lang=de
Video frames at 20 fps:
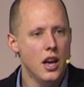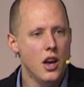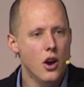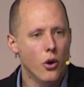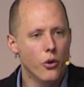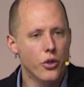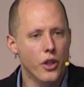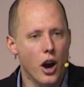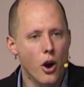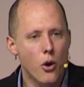
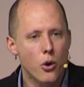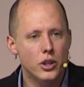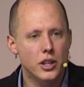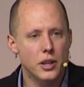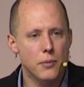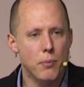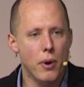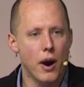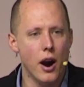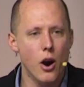und auch
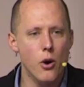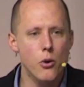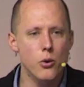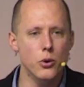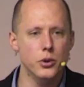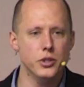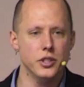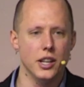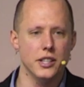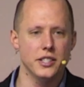den
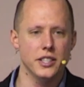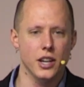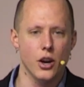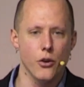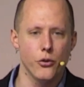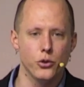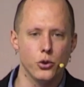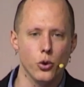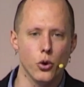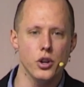Paulus, als er
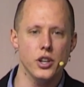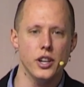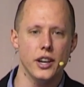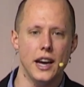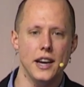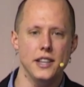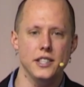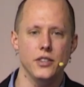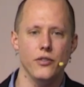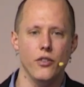auf
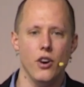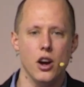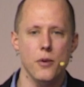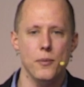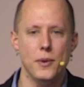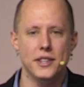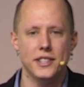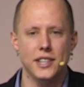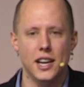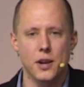Durchreise war,
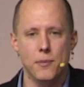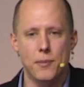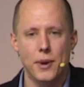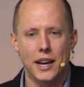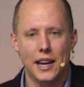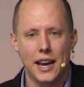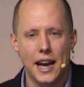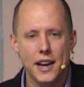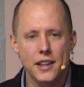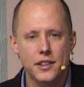mit seinen
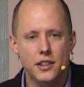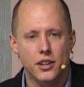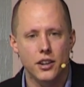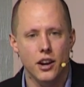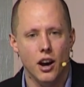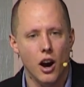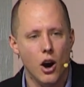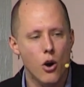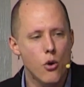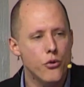Begleitern
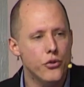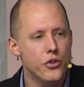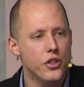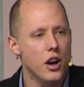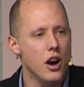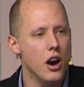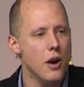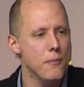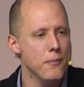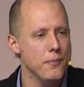
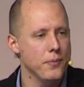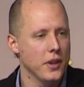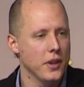aufnahm